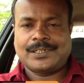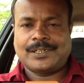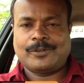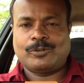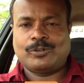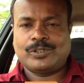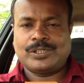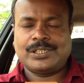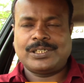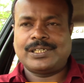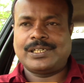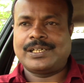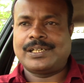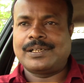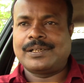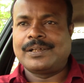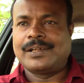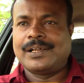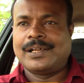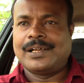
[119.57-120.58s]
அவர் வந்து
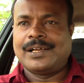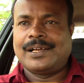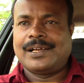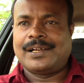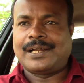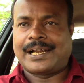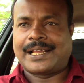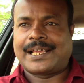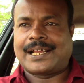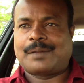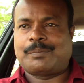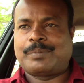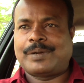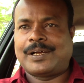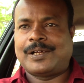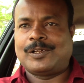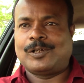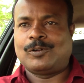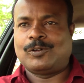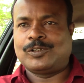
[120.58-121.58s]
நினைக்கிறப்ப
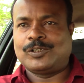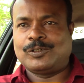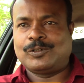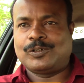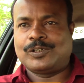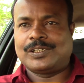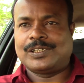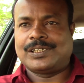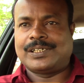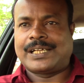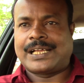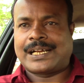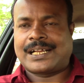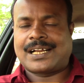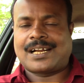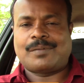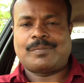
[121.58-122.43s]
அதில் வந்து ஒரு இறக்குற